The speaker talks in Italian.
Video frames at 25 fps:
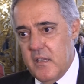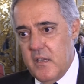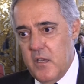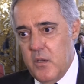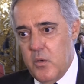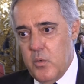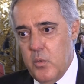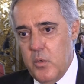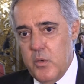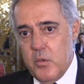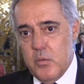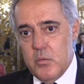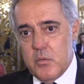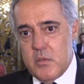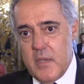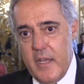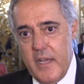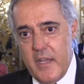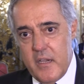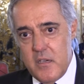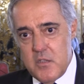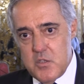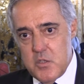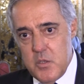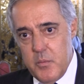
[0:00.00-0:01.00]
di cui un
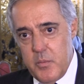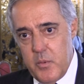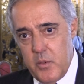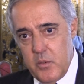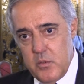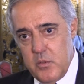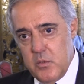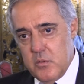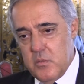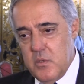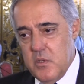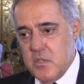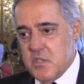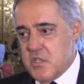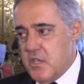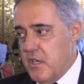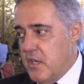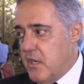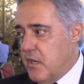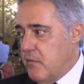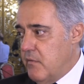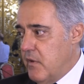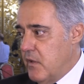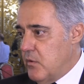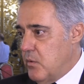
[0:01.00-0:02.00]
terzo prodotto a
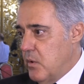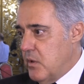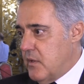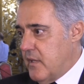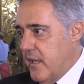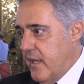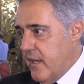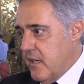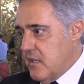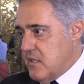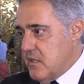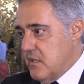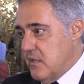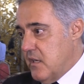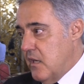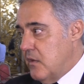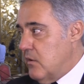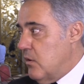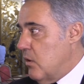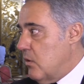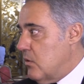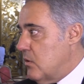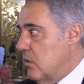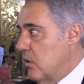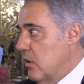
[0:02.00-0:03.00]
Genova e due terzi nel
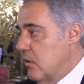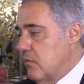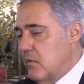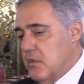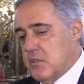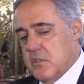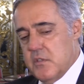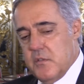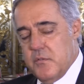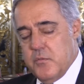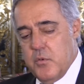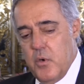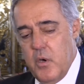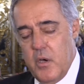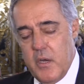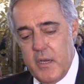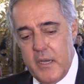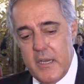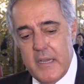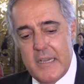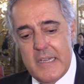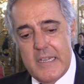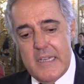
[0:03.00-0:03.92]
nord-ovest fuori.